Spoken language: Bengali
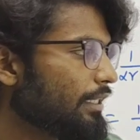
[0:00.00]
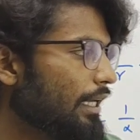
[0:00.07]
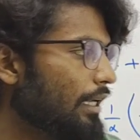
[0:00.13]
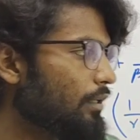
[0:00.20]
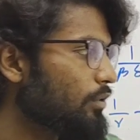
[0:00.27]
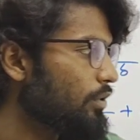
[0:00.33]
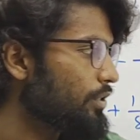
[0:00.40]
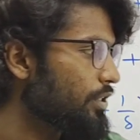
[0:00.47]

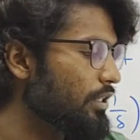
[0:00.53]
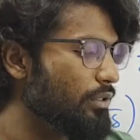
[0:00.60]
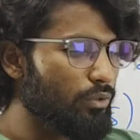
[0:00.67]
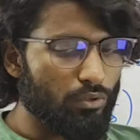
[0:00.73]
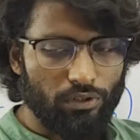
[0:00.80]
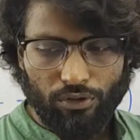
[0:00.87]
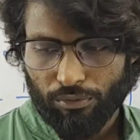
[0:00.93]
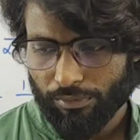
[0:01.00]
ক্যালকুলেশন
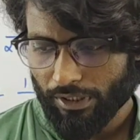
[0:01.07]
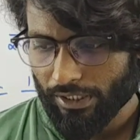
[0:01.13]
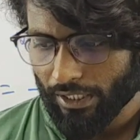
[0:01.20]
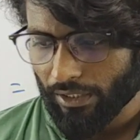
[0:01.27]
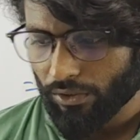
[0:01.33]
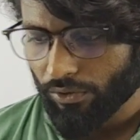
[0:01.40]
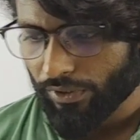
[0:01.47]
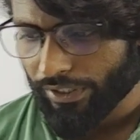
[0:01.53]
করে তোমরা
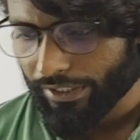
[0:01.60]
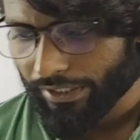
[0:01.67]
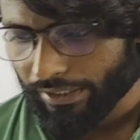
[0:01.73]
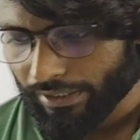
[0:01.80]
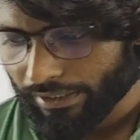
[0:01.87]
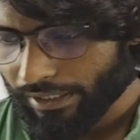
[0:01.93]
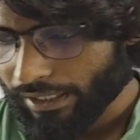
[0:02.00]
দেখো এটাকে